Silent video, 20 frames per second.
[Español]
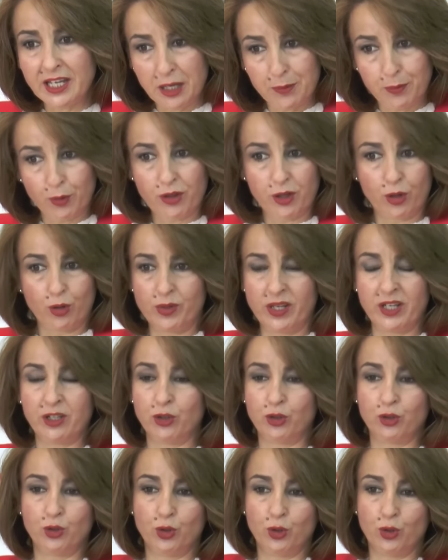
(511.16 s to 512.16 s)
equipos de
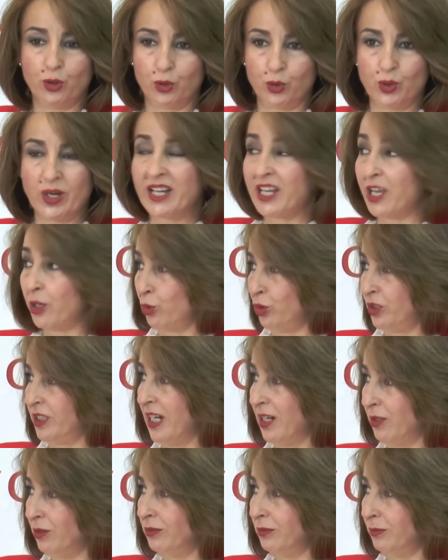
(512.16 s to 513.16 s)
gobierno no, han
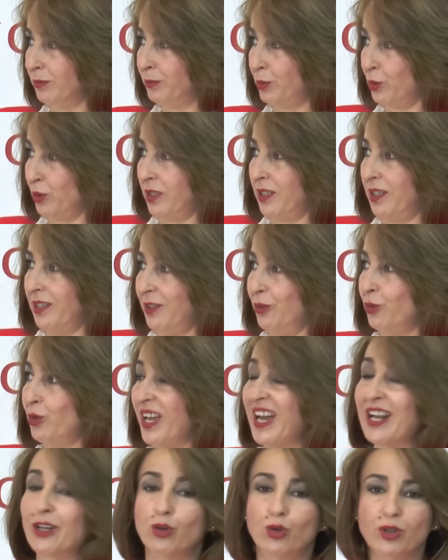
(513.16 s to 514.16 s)
escuchado, porque no
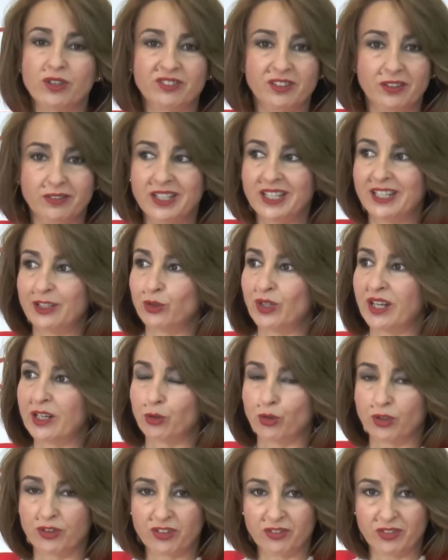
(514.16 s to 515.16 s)
es algo que se vea, no es
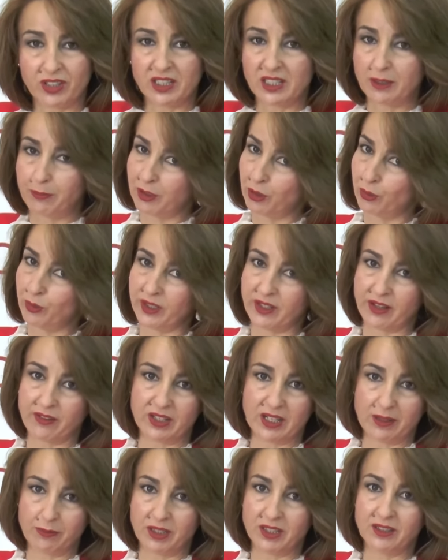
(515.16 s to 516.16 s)
algo que se venda, pero
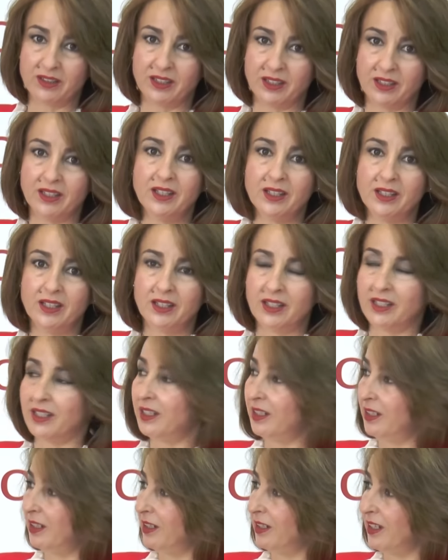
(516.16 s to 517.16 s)
verdaderamente
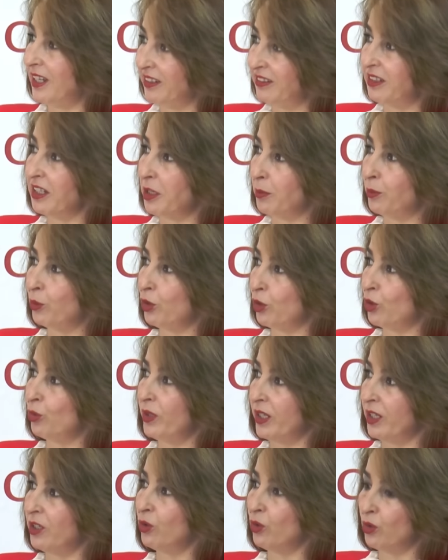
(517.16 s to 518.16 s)
eh, este equipo de
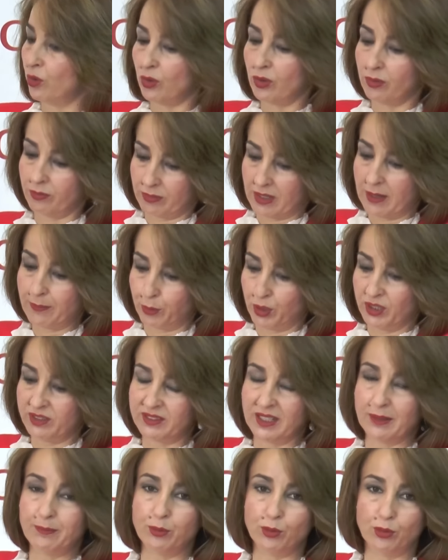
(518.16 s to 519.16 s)
gobierno
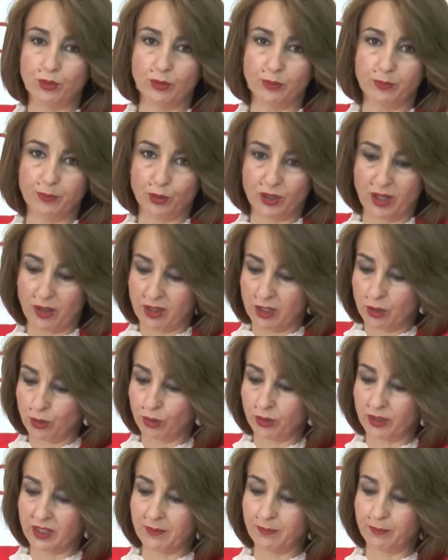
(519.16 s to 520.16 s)
apuesta por, ese
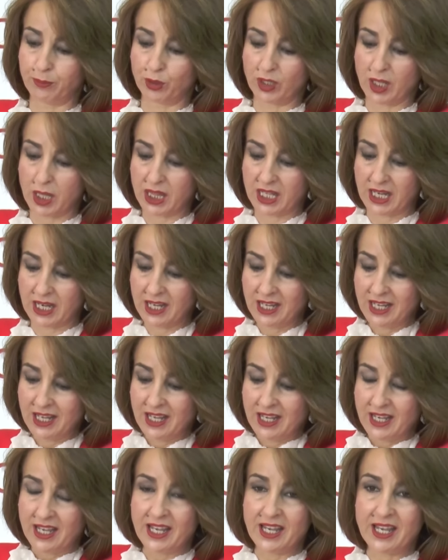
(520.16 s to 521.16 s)
orden, por esa
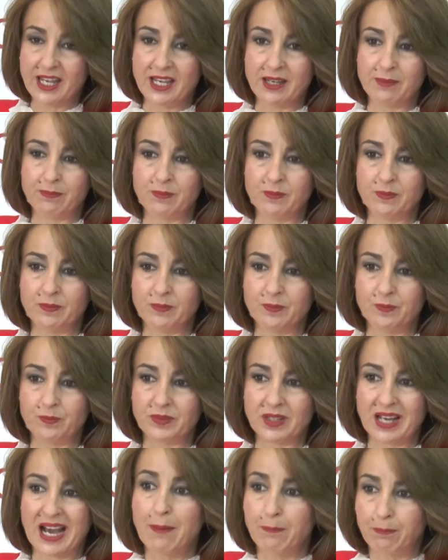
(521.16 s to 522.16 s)

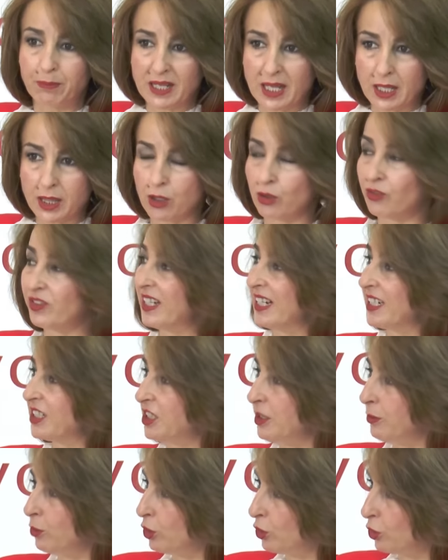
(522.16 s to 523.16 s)
em, ampliación del
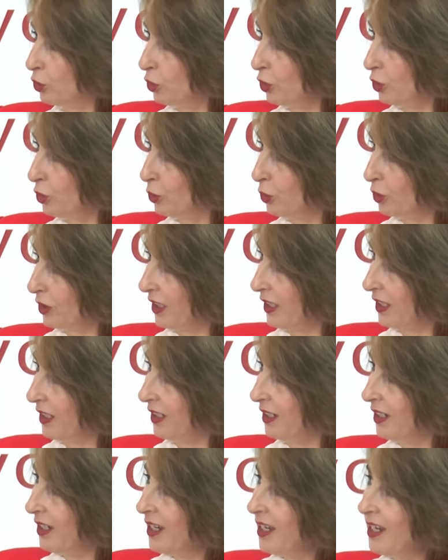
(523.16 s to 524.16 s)
archivo histórico
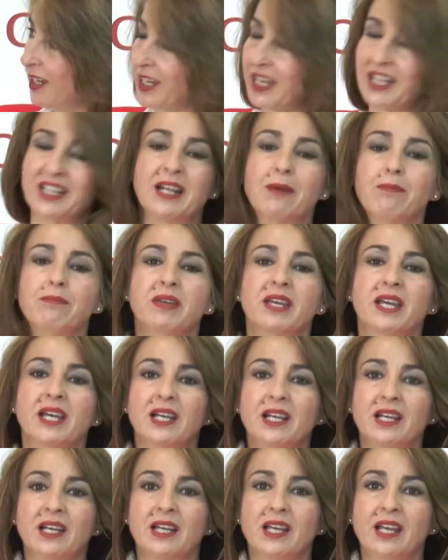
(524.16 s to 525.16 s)
que, que
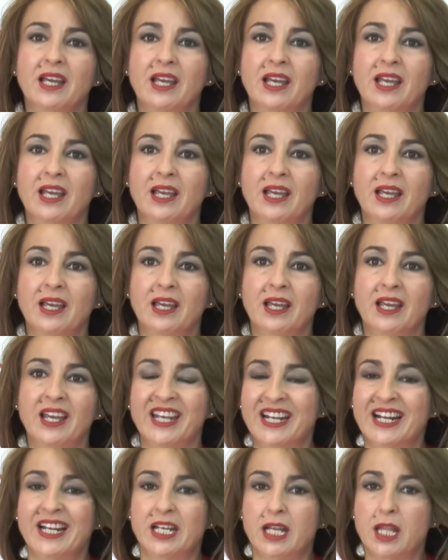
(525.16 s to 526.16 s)
también eh,
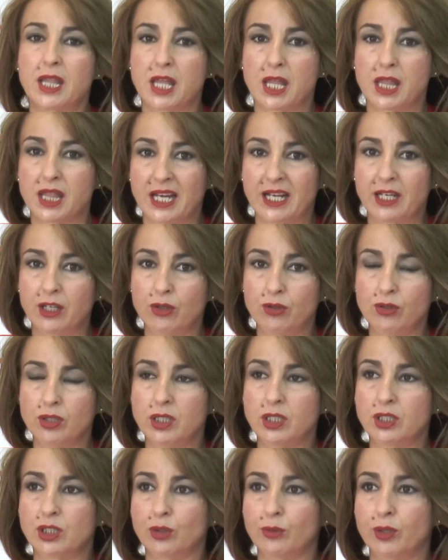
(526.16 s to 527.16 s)
era necesario
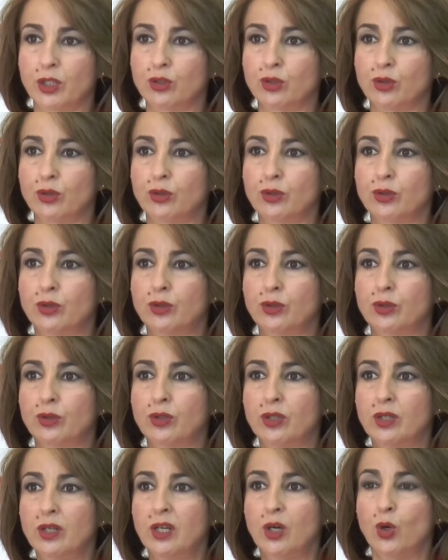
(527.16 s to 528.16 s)
y sobre
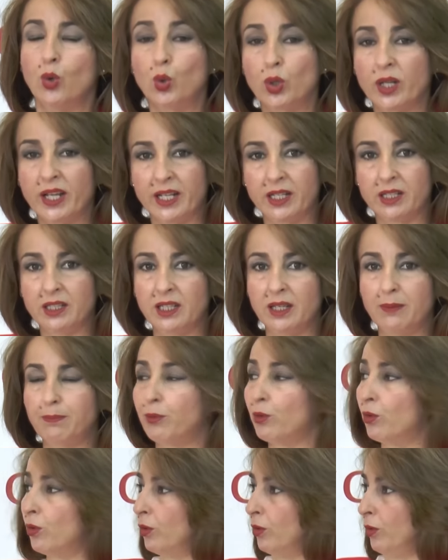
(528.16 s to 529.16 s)
todo urgente
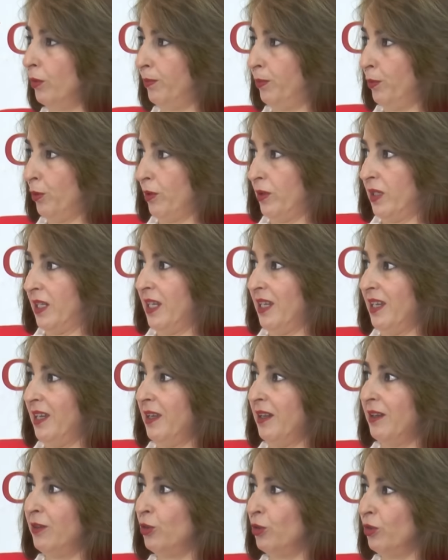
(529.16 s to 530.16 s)

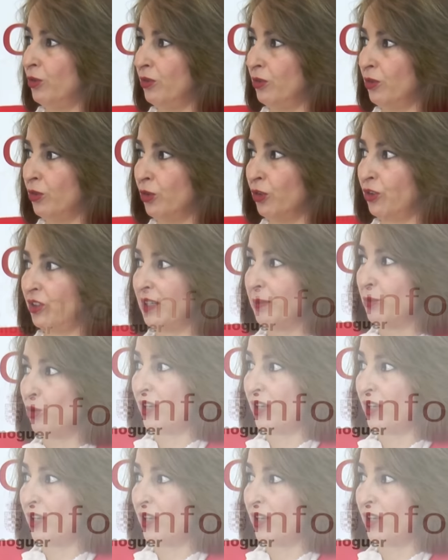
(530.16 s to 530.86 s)
porque no nos